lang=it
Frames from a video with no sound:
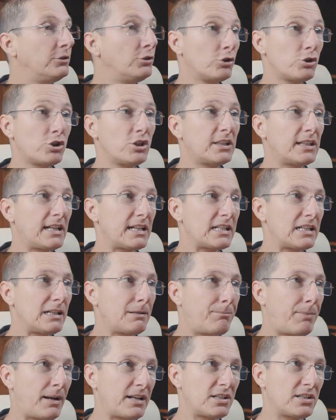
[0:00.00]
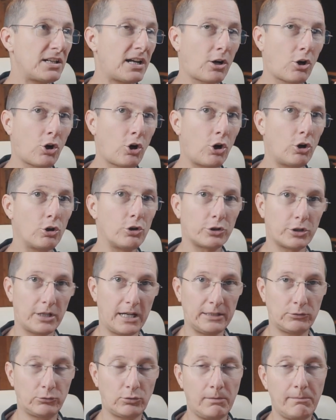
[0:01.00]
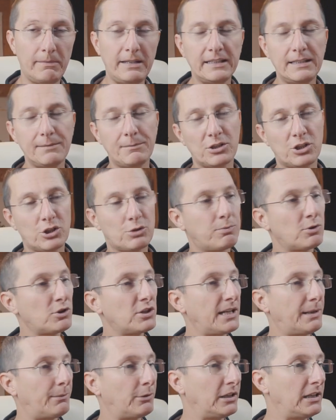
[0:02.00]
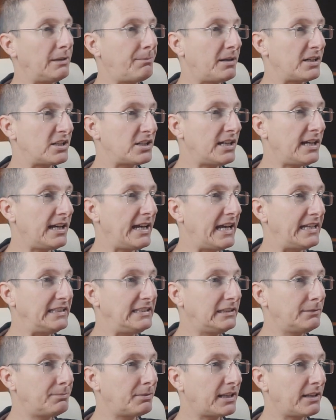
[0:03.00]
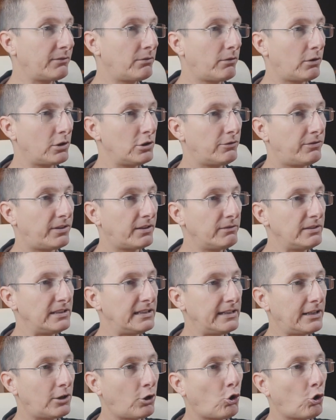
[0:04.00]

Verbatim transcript: Non ci interessa la pagina color attualmente ma ci spostiamo nella pagina edit perché vi voglio far vedere